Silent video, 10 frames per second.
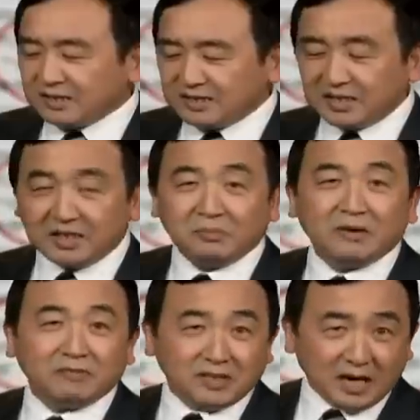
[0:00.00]
写了一
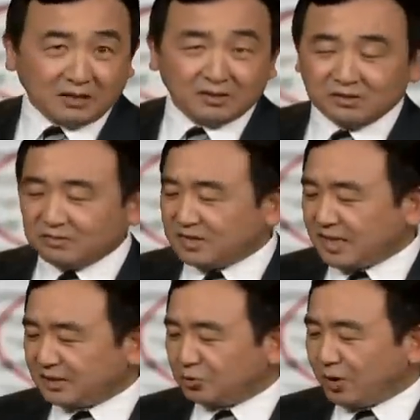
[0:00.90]
篇文章，文
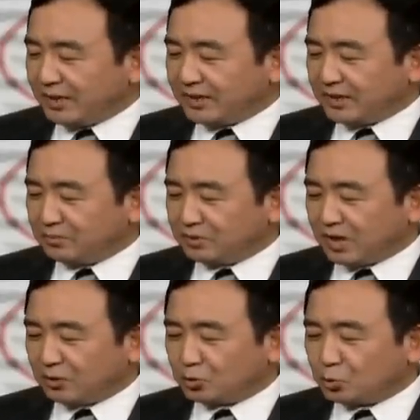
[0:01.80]
章的原题目
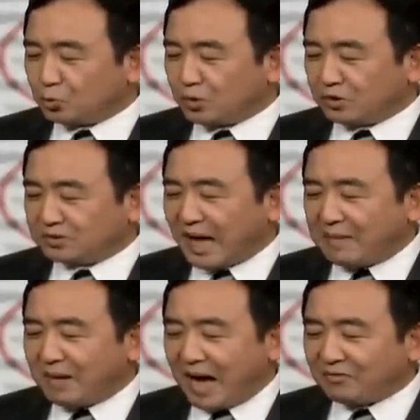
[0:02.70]
叫《中国有
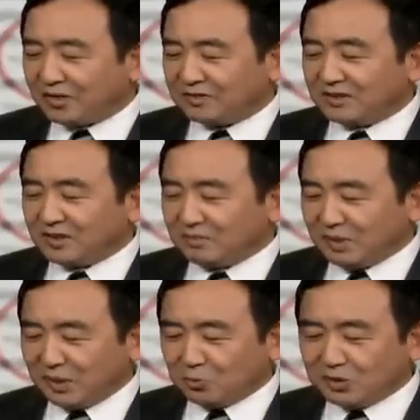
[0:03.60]
大麻烦，
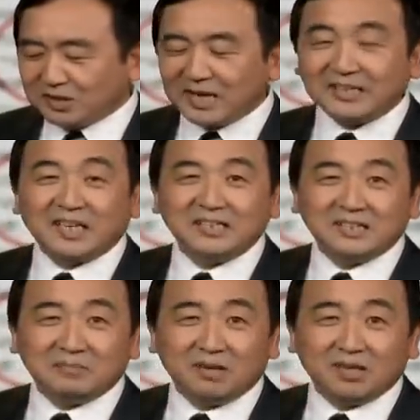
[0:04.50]
美国应该担心